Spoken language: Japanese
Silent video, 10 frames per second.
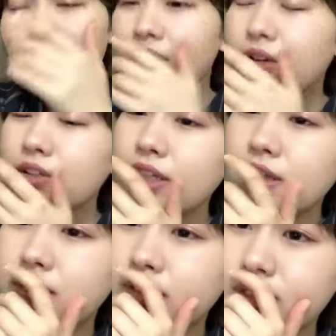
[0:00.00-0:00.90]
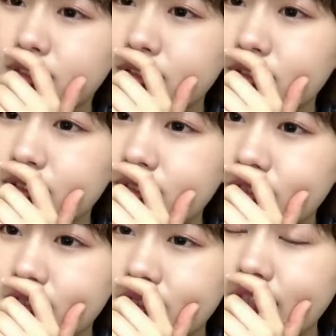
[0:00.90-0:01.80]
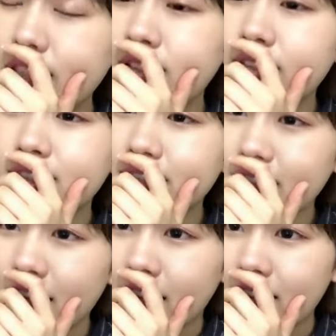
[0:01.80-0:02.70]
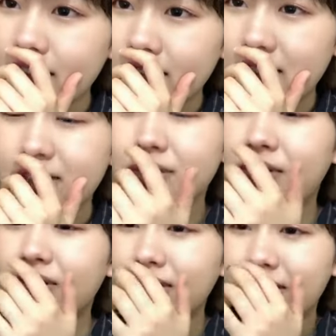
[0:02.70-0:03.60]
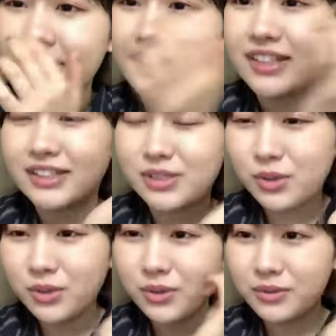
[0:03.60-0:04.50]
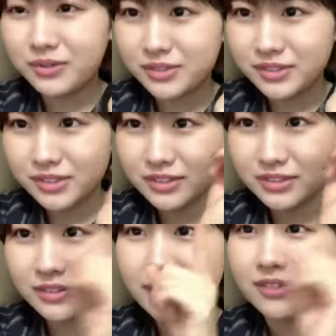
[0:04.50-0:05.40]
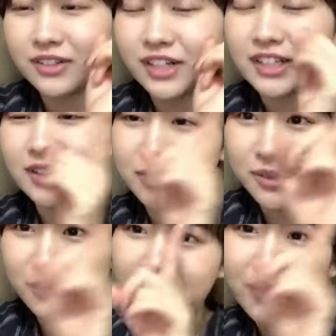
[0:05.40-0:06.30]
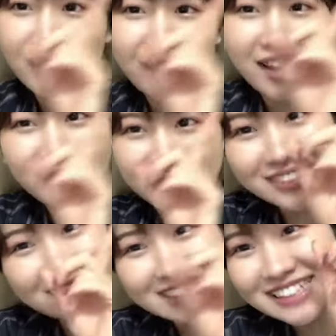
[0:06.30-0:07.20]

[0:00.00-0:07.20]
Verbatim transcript: 去年の生誕の次か。え、すごっ。何？情報、ファンの方の情報、すごす